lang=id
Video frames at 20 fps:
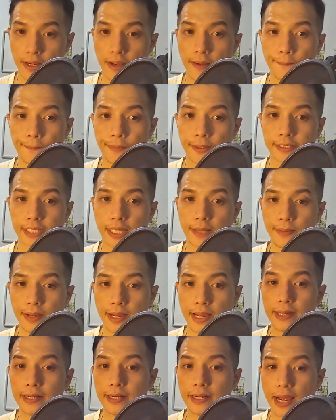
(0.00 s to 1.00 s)

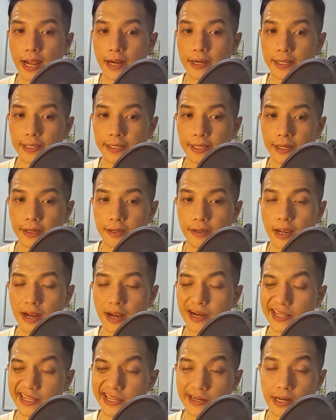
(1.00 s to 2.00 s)
pertama ada ada yang
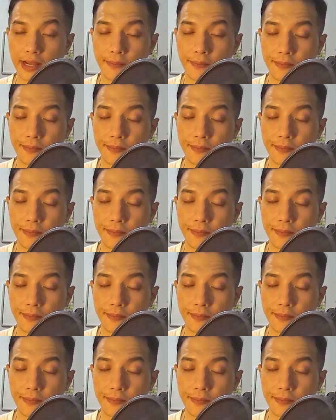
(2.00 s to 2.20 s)
adanya nam,